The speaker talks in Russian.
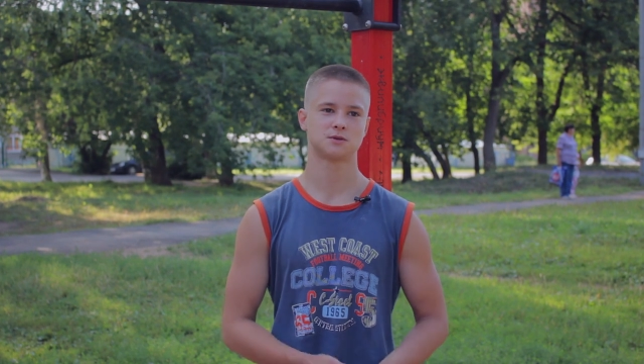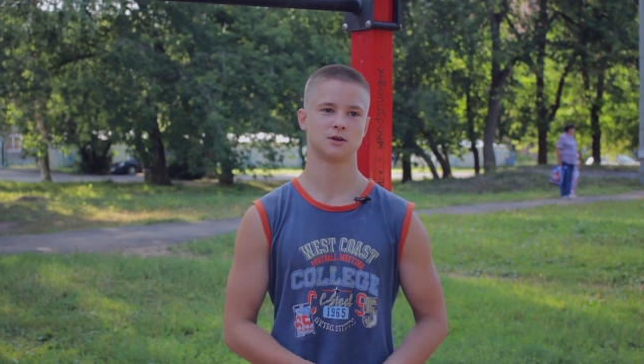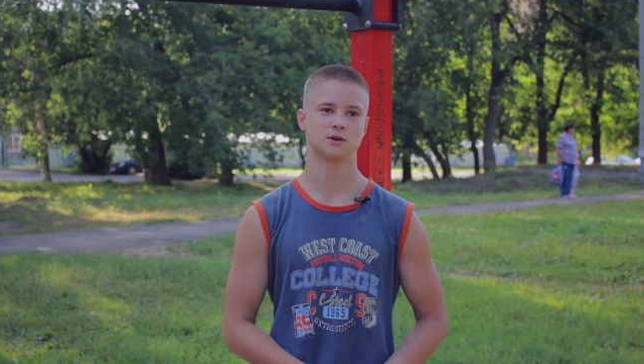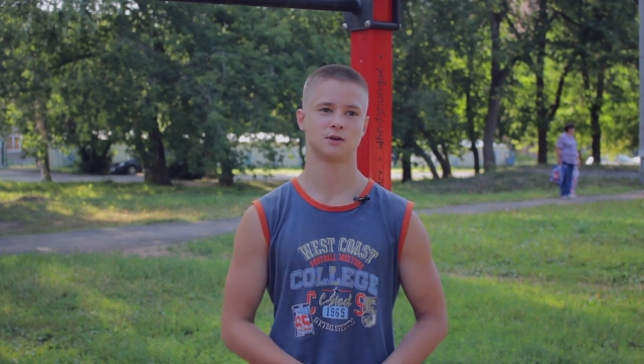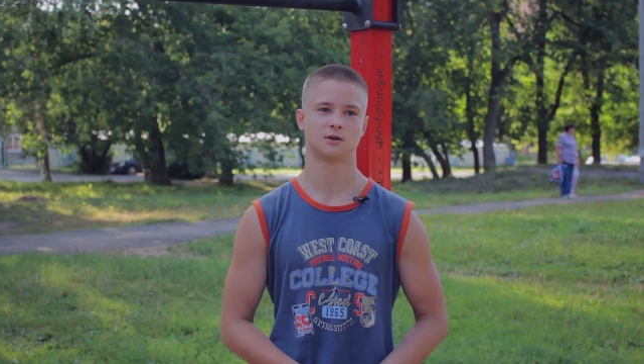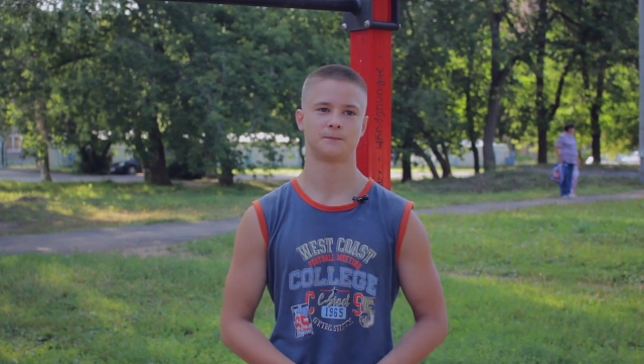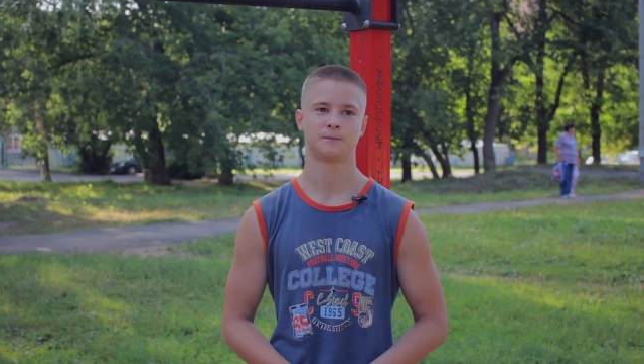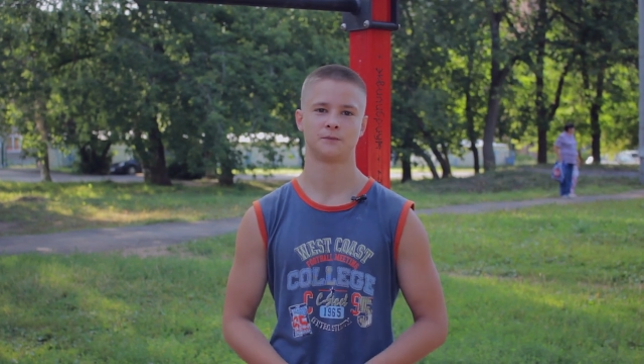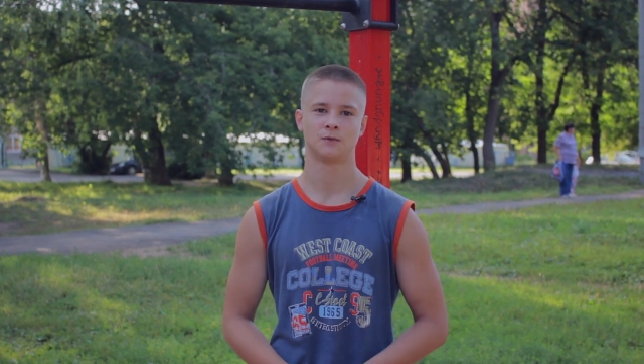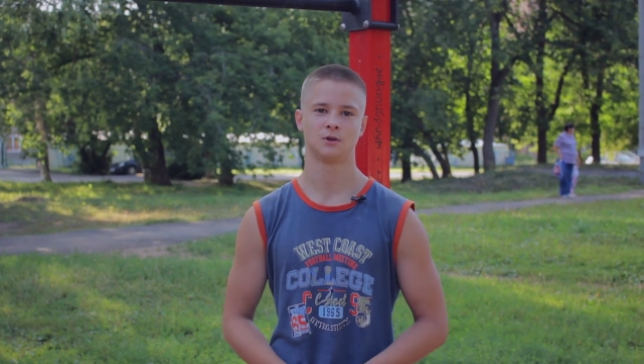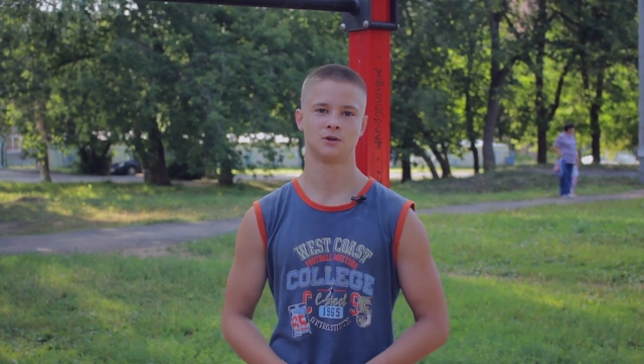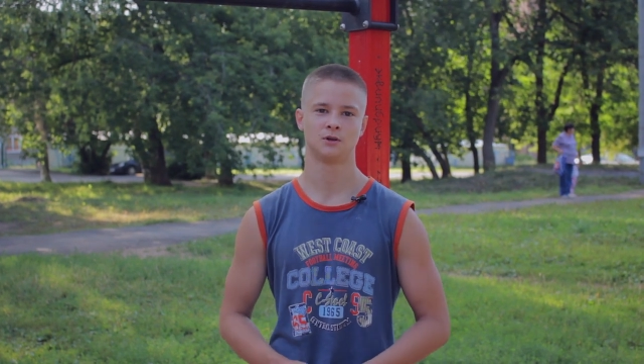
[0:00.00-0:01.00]
зале
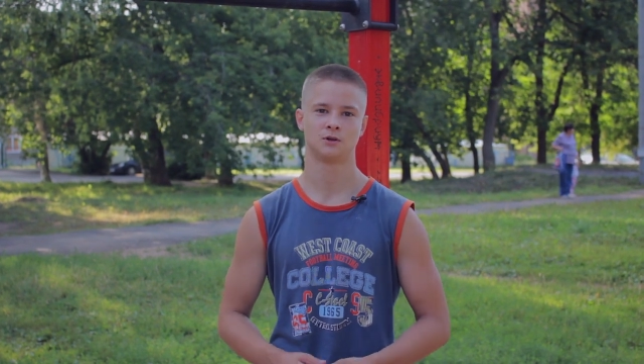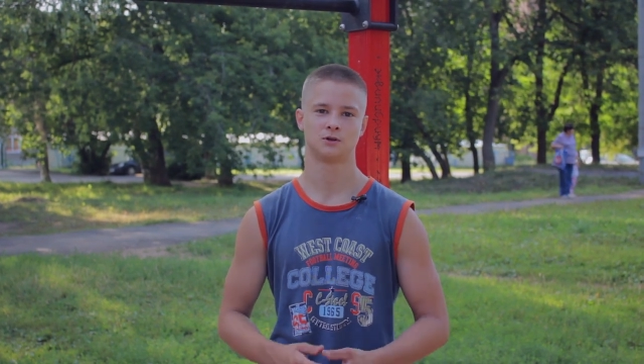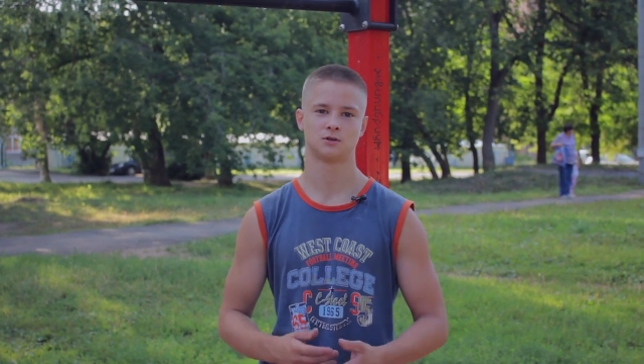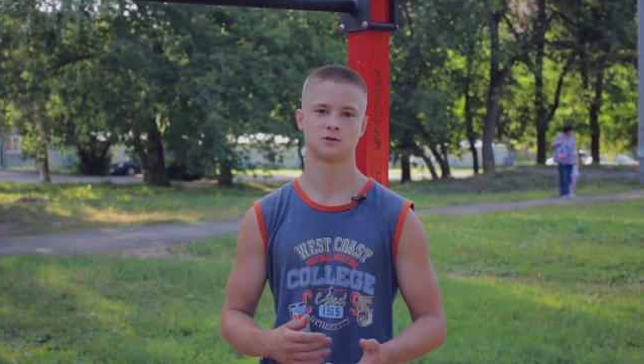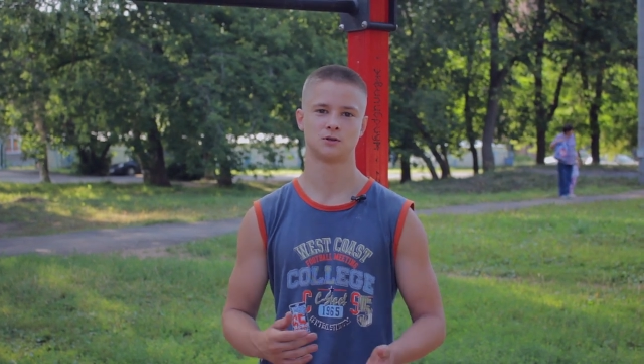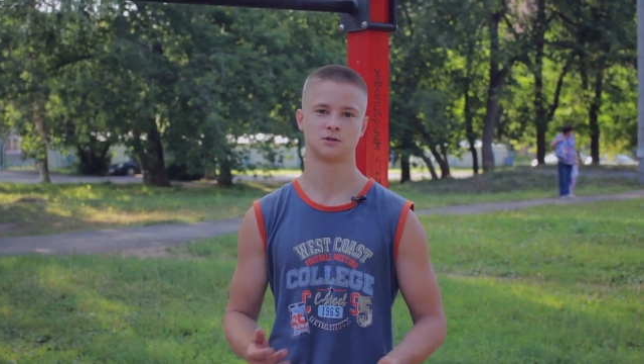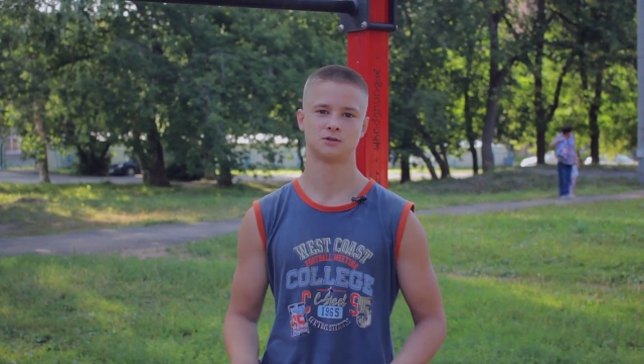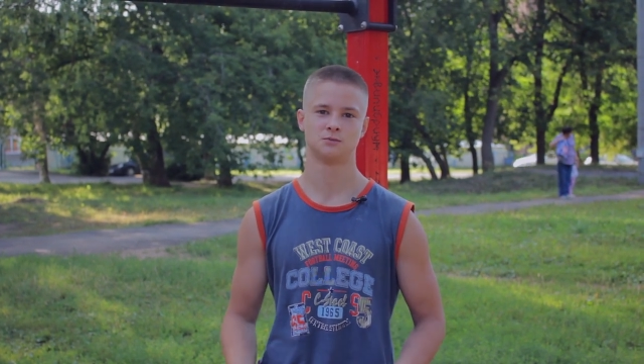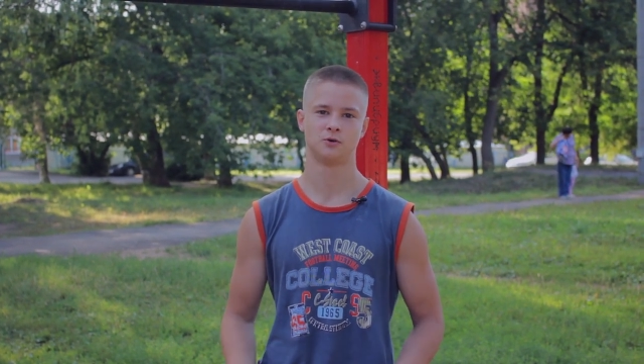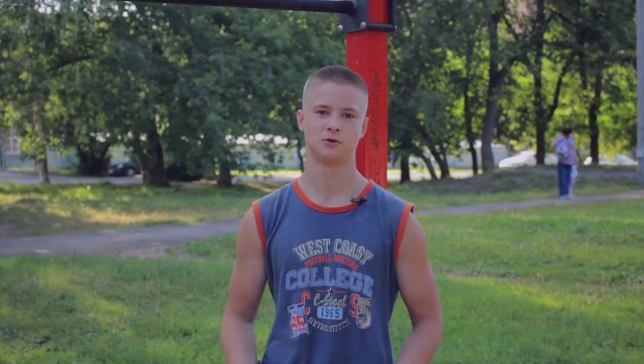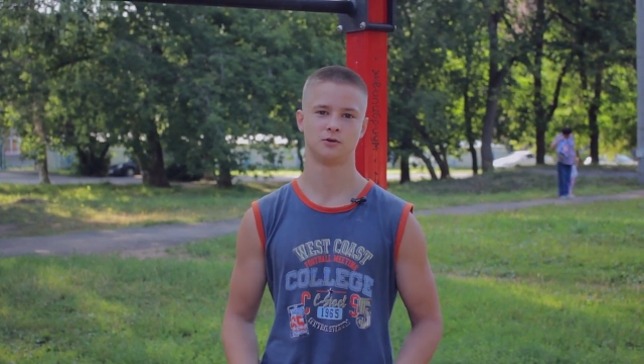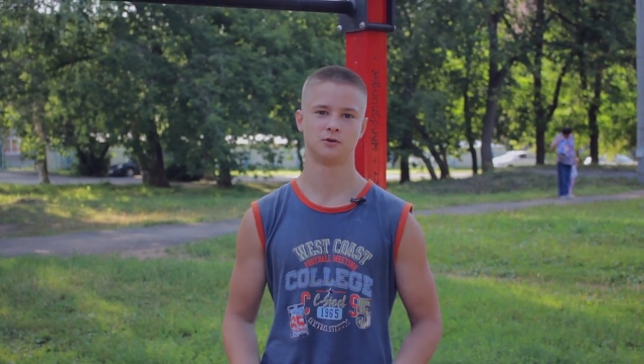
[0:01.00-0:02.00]
или же
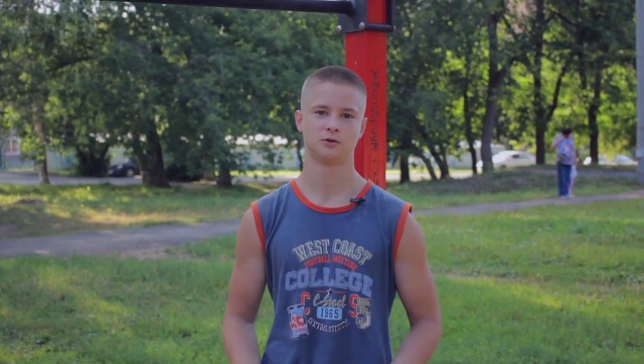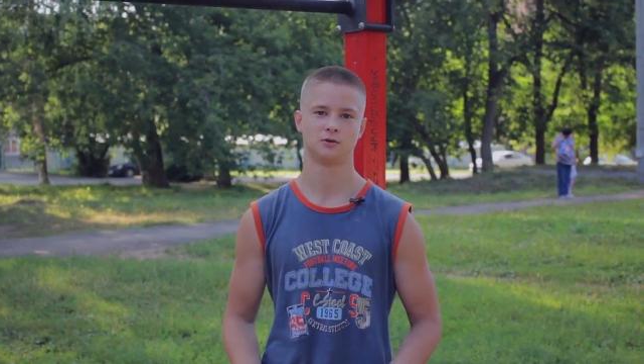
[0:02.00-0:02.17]
зимой.